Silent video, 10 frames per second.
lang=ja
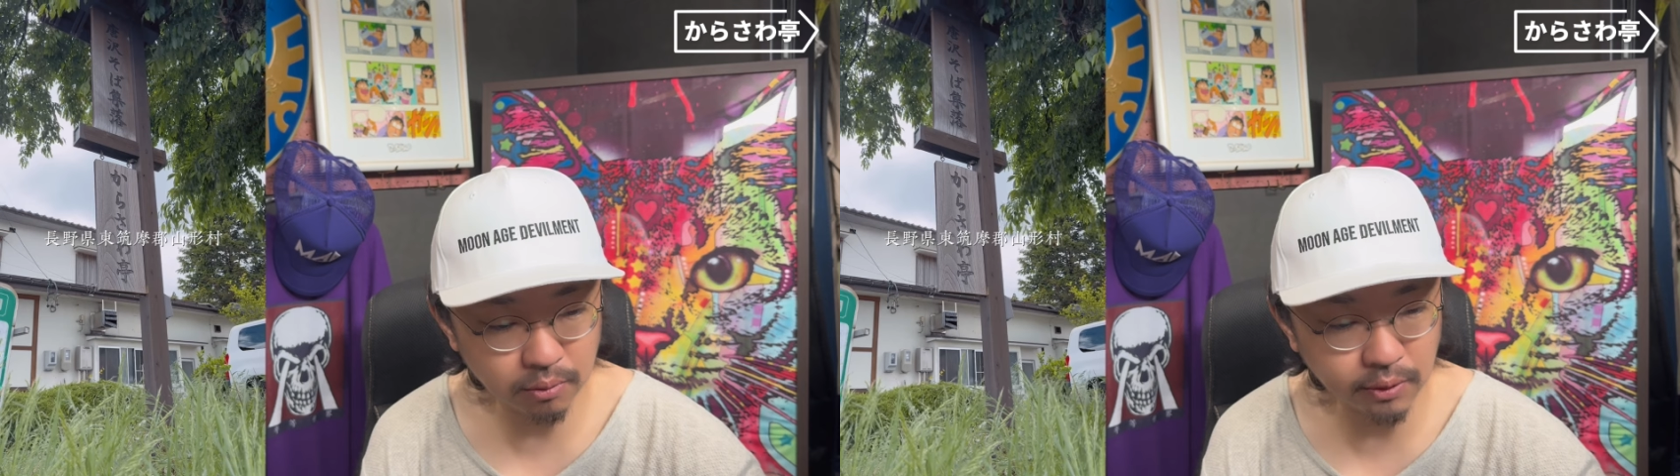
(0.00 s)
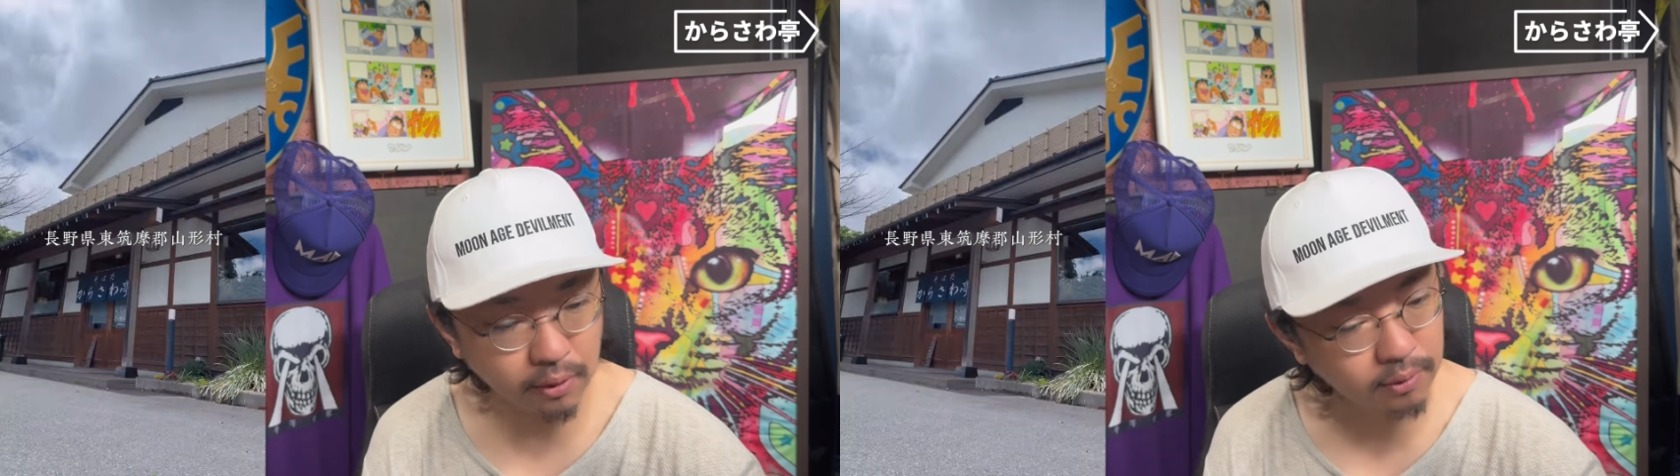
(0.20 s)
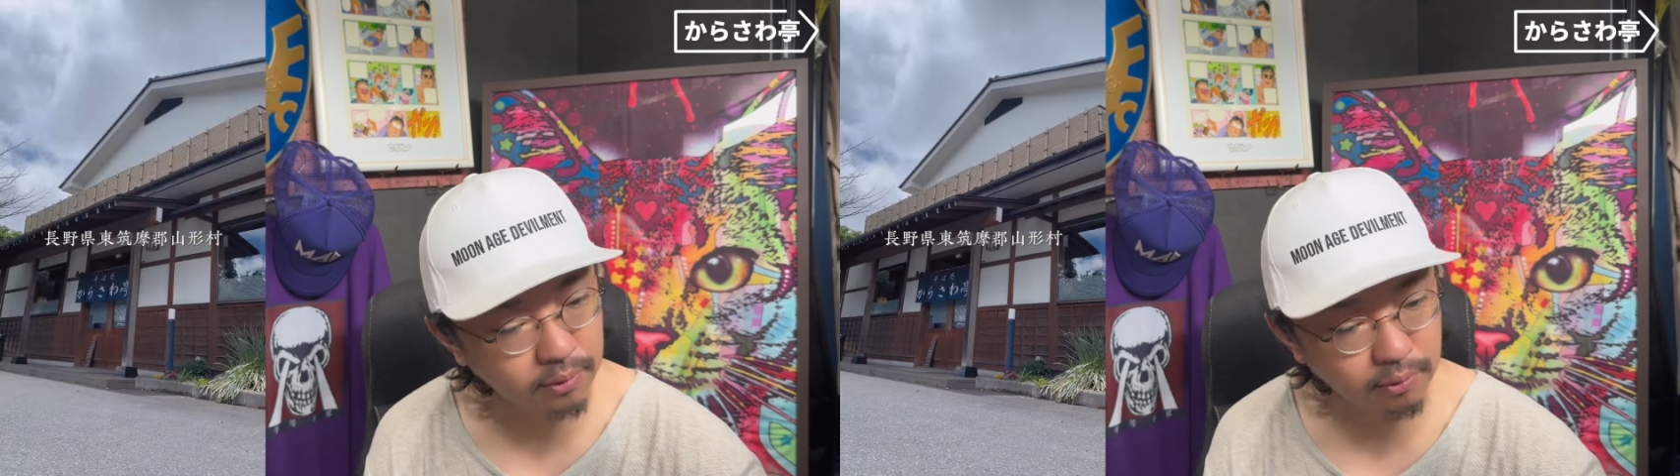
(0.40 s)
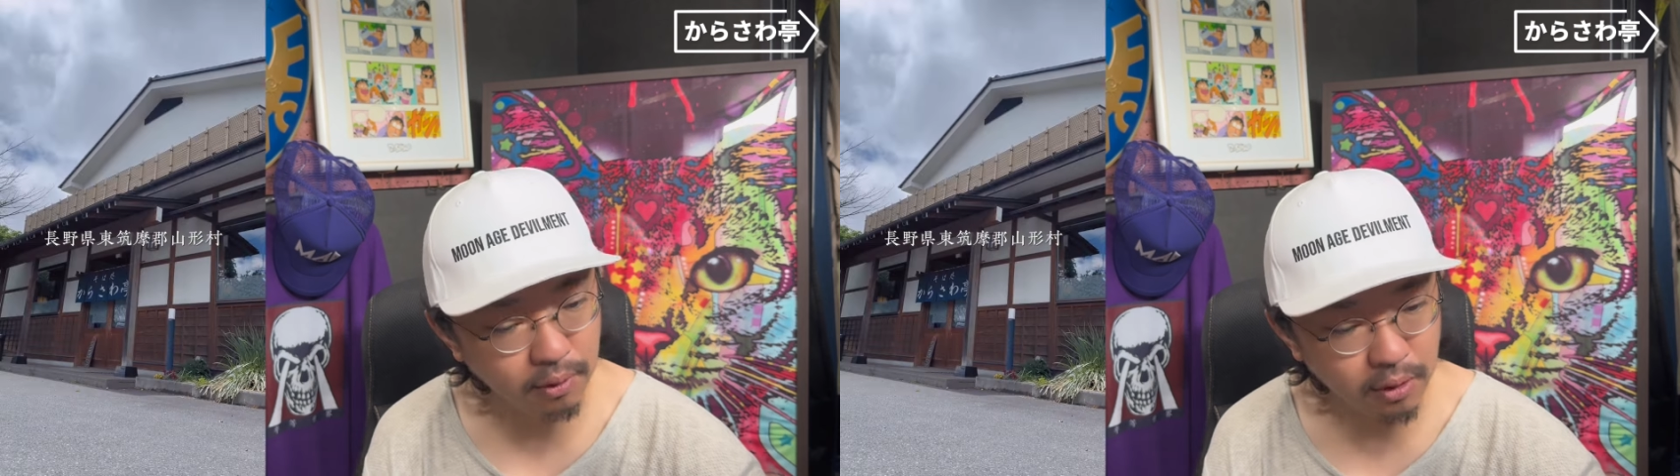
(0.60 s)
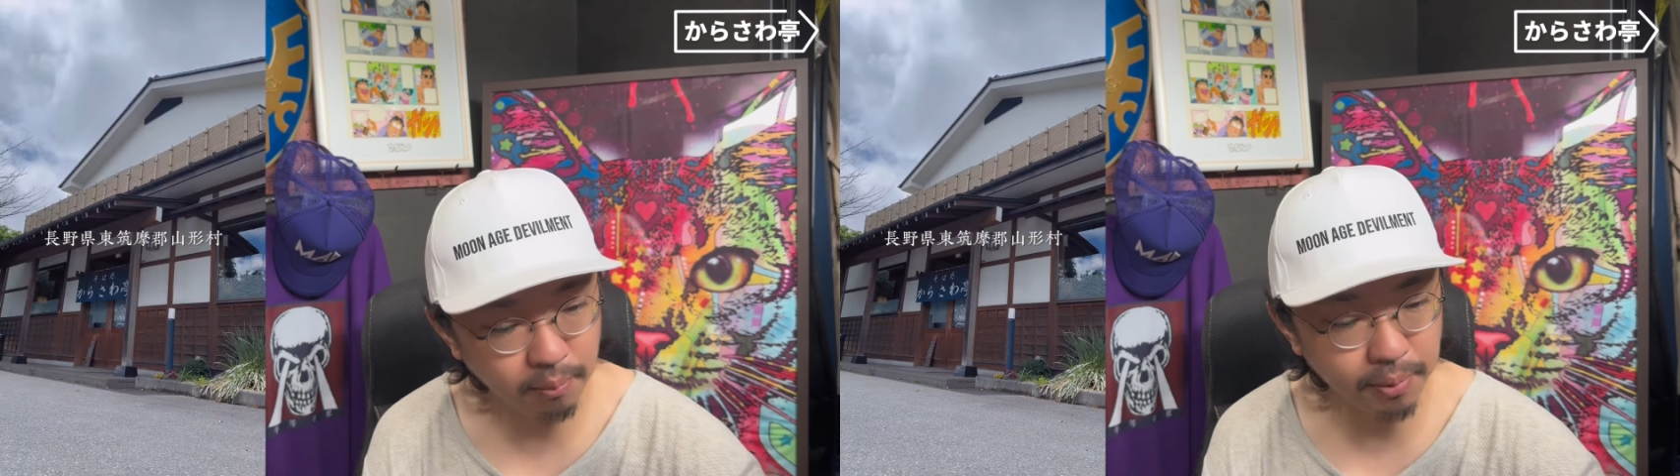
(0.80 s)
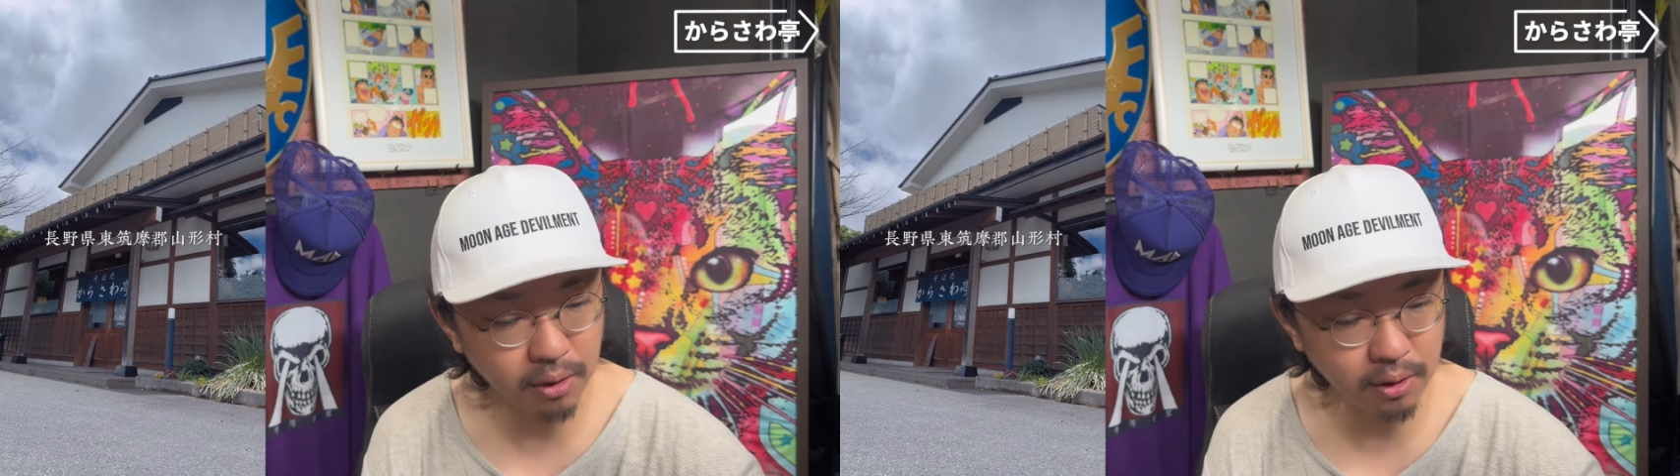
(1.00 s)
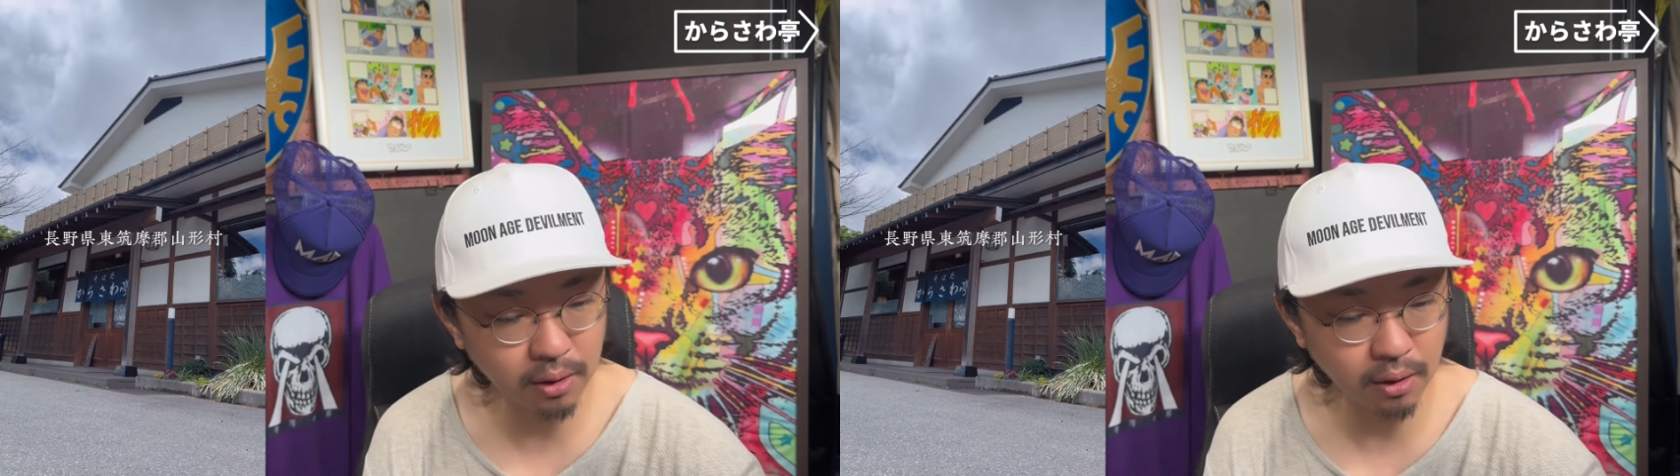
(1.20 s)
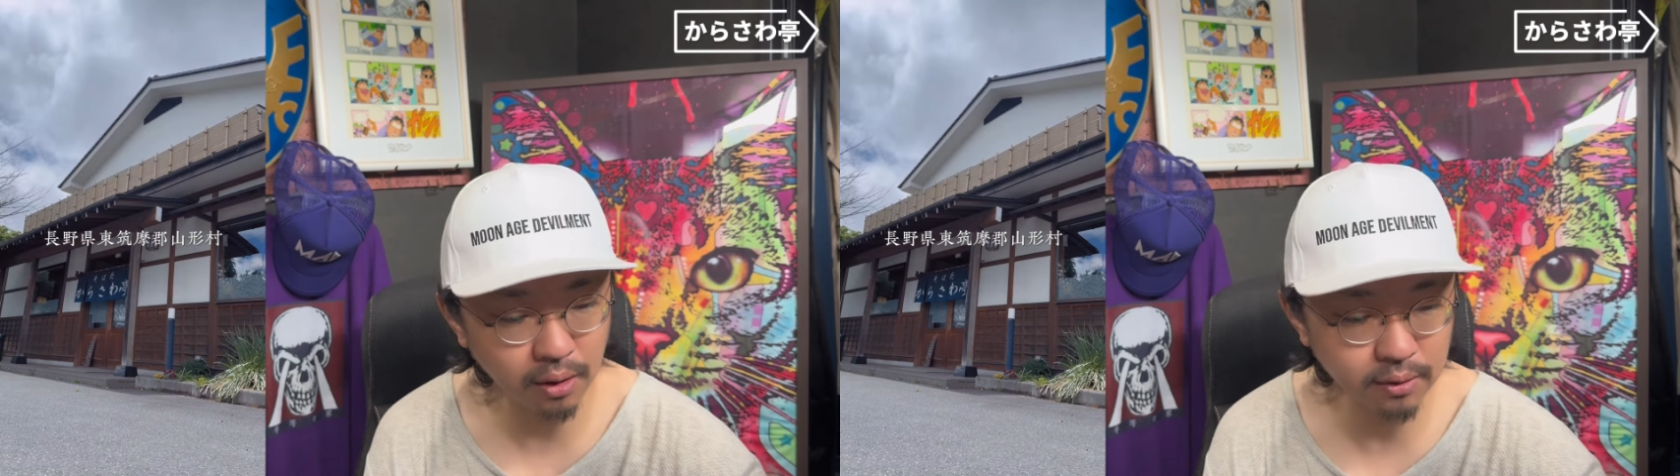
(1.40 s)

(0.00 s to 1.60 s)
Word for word: さすがやっぱ唐